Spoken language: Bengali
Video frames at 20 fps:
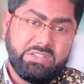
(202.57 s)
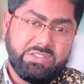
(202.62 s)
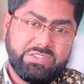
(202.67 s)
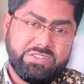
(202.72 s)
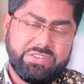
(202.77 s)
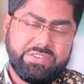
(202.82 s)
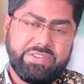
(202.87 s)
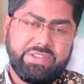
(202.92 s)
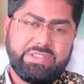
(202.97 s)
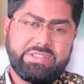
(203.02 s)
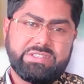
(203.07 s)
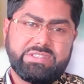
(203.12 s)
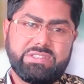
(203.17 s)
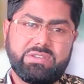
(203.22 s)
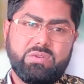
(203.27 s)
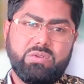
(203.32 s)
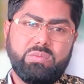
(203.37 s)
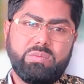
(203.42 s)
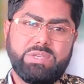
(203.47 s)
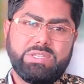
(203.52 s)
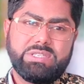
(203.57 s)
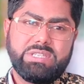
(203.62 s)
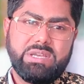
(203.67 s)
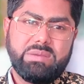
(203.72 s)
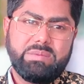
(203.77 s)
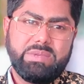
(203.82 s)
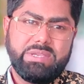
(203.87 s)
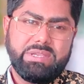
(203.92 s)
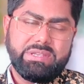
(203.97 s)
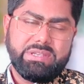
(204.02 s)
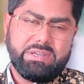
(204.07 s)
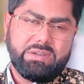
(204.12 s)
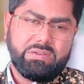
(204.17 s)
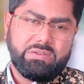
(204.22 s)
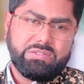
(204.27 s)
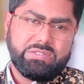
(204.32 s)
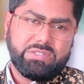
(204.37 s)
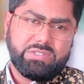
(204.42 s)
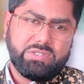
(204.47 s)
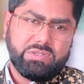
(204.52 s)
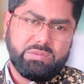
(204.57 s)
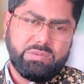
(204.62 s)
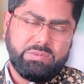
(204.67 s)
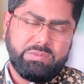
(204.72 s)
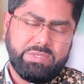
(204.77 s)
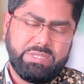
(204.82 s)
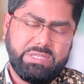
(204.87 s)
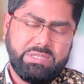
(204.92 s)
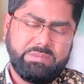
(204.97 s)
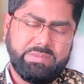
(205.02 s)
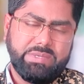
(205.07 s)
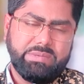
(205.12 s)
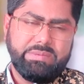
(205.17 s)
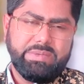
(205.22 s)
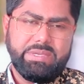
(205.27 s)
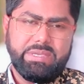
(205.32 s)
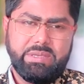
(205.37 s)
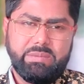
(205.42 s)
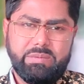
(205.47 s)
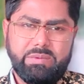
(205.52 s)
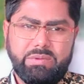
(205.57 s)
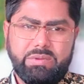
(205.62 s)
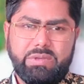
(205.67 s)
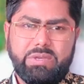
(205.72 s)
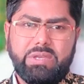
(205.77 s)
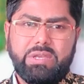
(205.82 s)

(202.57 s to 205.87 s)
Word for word: স্ট্রেস কমে যাবে ইন্টারকোর্সের সময় বৃদ্ধি পাবে এবং